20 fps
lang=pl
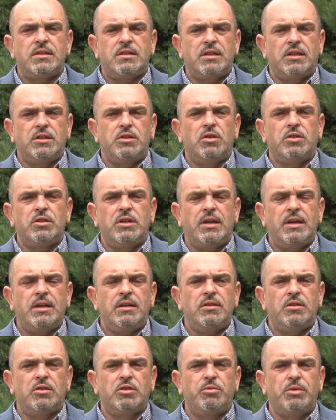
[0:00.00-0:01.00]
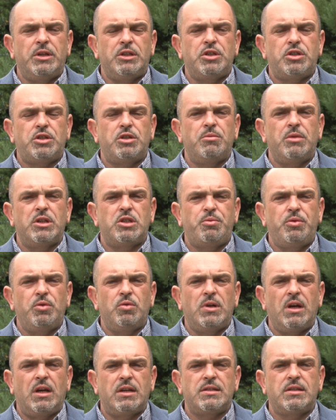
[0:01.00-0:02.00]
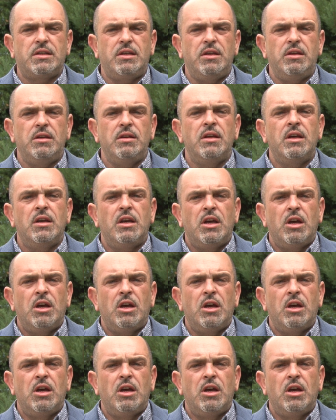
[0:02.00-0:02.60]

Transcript: stadionie odbędzie się mecz piłkarski